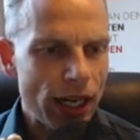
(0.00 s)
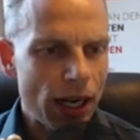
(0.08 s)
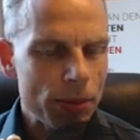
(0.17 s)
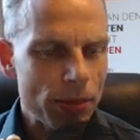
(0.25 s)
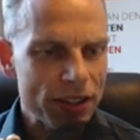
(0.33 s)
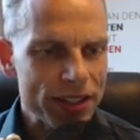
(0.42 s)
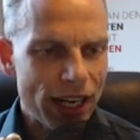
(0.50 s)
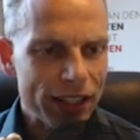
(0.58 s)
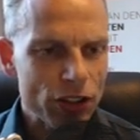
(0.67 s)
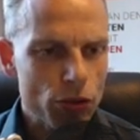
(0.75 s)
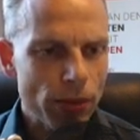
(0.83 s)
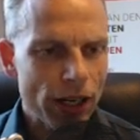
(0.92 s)
im
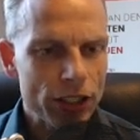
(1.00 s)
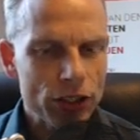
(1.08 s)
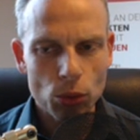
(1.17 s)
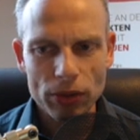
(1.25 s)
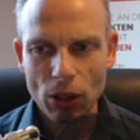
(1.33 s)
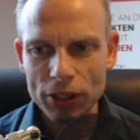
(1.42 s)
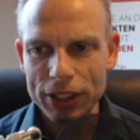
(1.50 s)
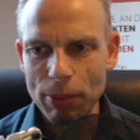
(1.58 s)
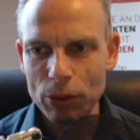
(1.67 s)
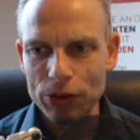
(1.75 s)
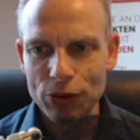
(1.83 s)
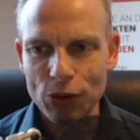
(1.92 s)
asiatischen Bereich auch hier
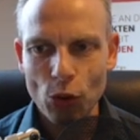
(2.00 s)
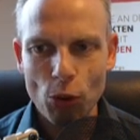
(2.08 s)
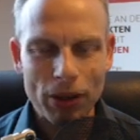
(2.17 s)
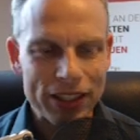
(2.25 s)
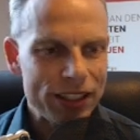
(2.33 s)
bei uns in Europa,